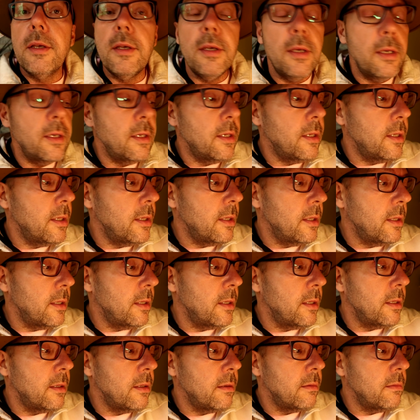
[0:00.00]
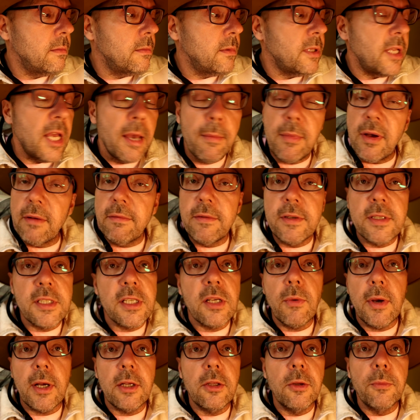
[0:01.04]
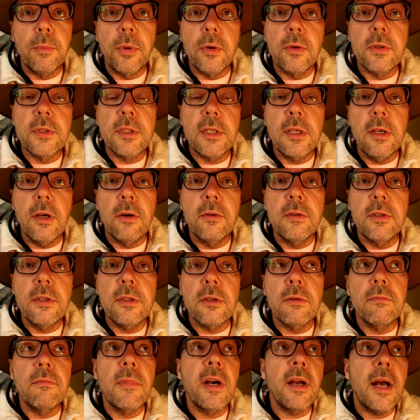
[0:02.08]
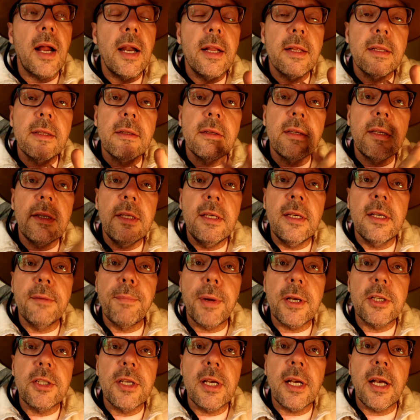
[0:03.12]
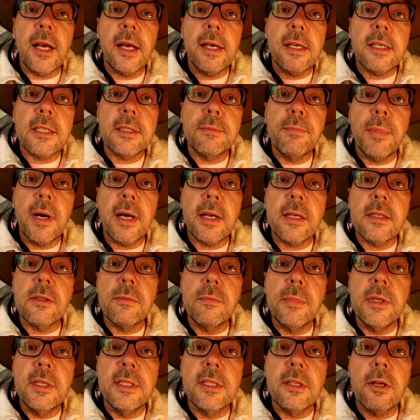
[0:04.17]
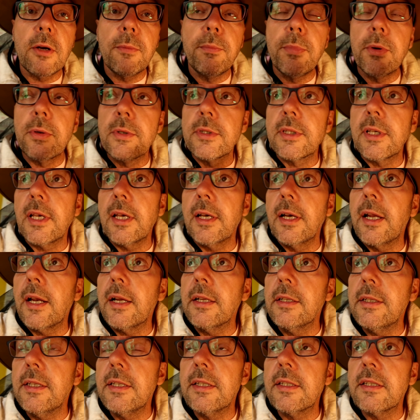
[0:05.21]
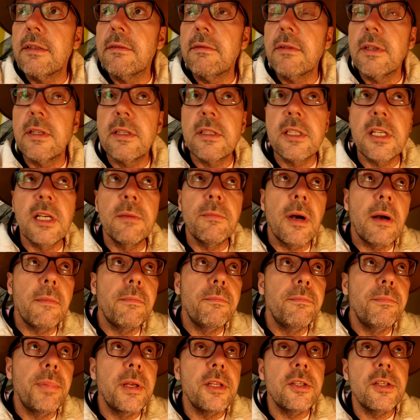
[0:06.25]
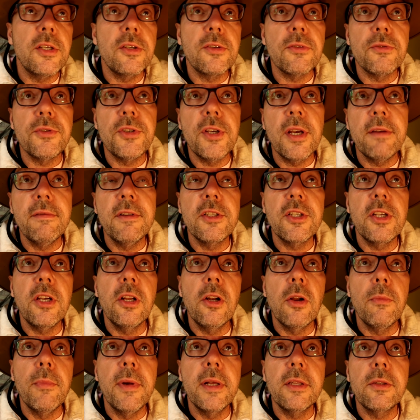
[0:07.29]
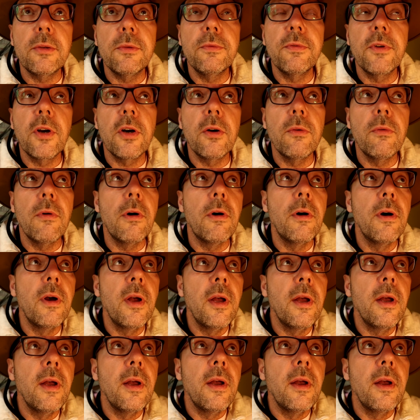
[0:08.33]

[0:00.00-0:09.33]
i nie ma wysyłek do Polski. Oni są, ale ich pasieka jest bardzo blisko polskiej granicy, więc chyba 59 km koło